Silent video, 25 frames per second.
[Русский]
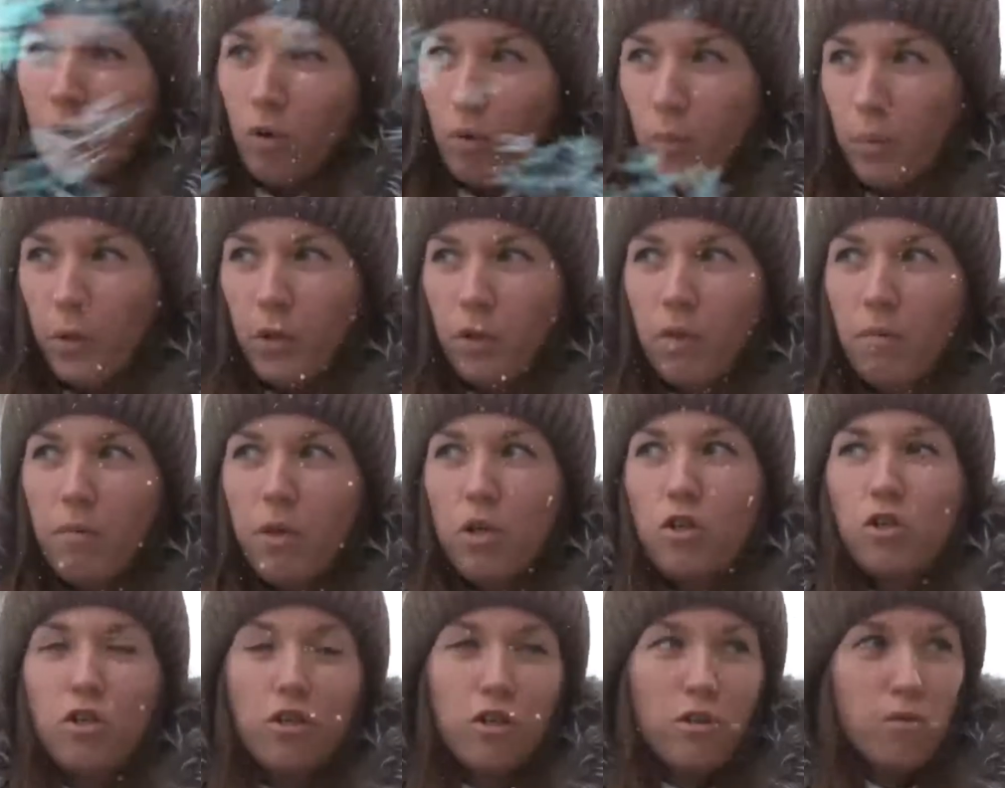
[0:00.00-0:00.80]
Купила
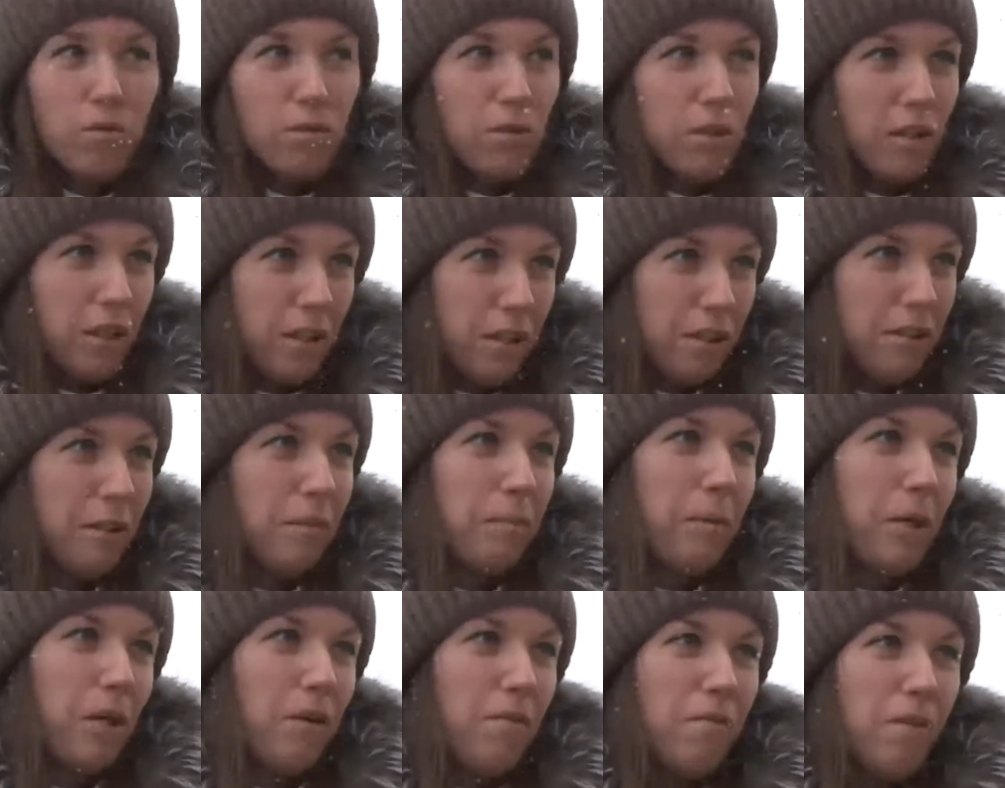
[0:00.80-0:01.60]
машину, сдала
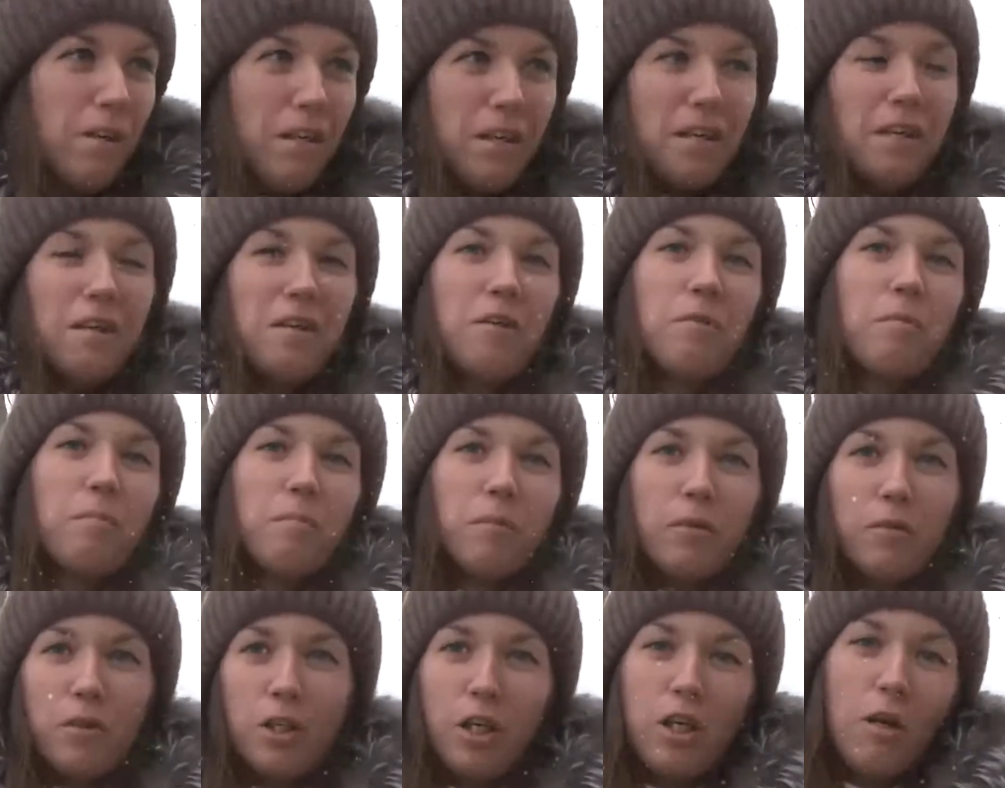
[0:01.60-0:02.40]
на права,
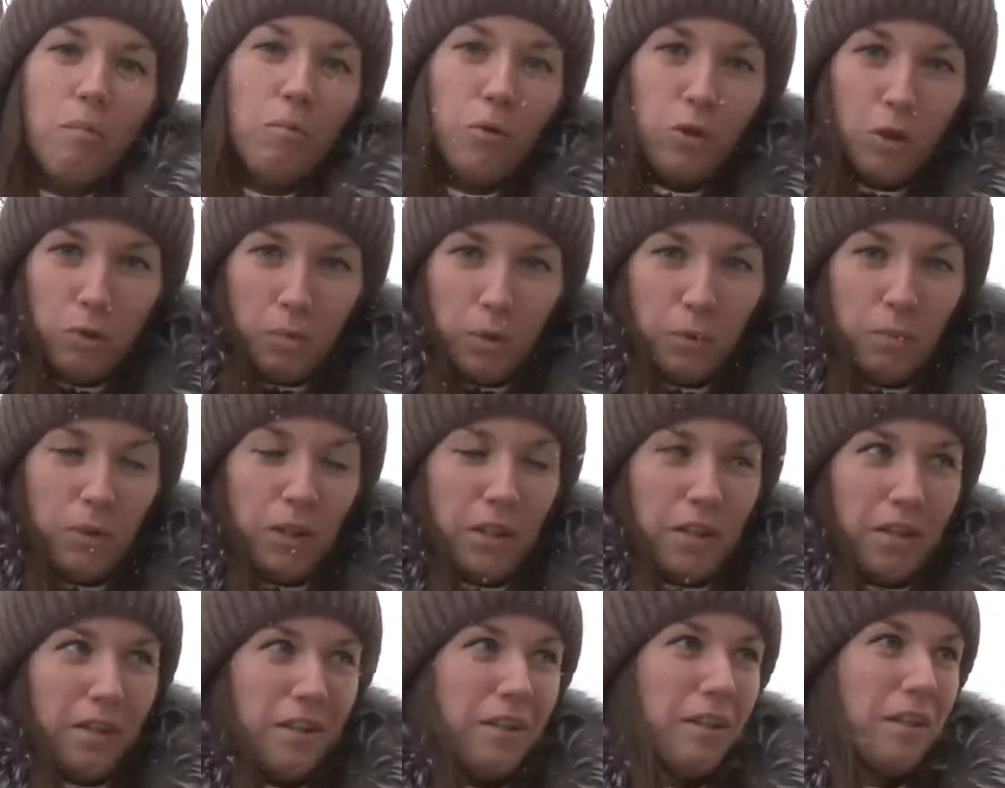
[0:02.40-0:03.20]
работу
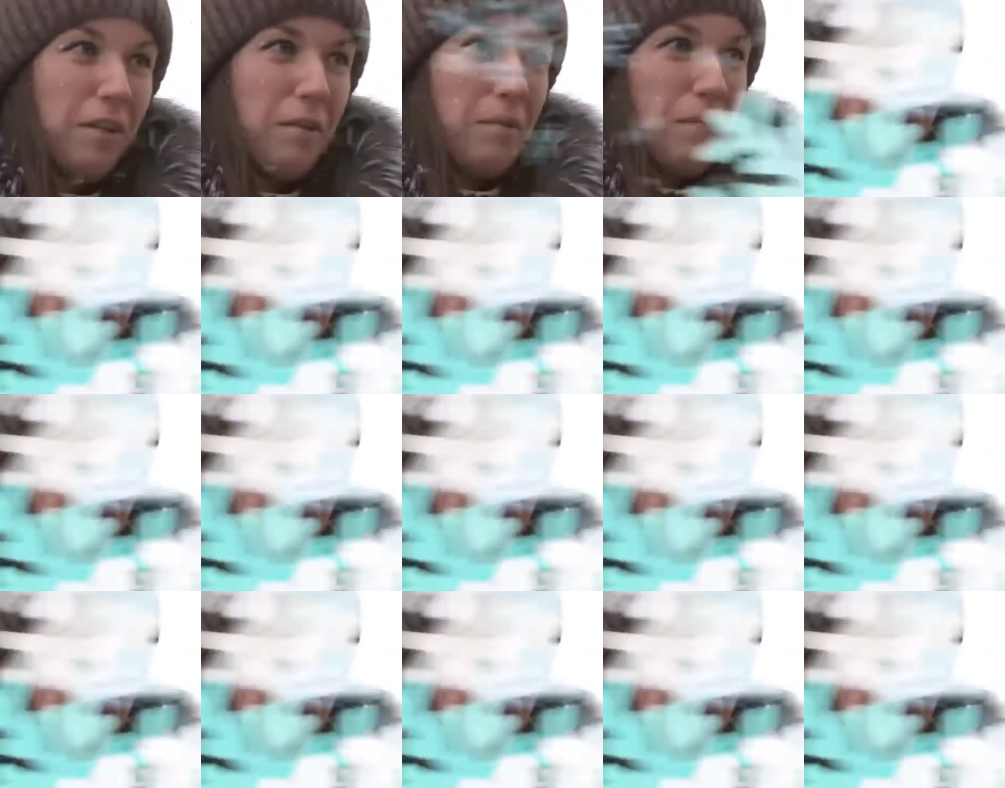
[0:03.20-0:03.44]
поменяла.